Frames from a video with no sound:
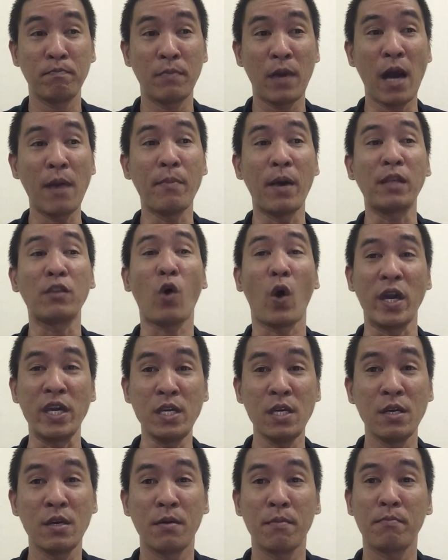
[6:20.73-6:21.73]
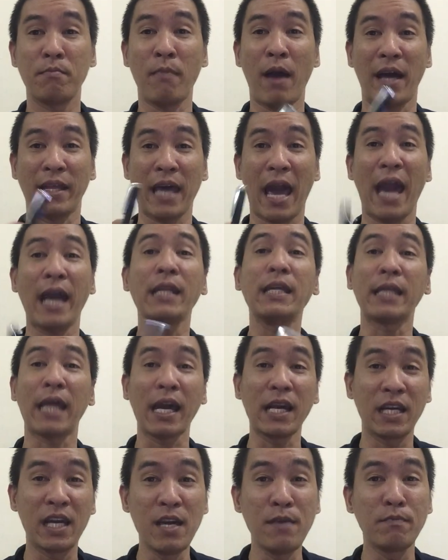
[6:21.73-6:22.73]
à, mệnh thủy, mà tháng thì
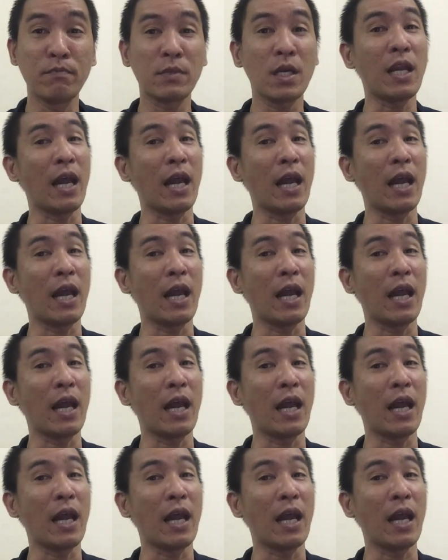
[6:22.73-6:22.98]
tháng kim,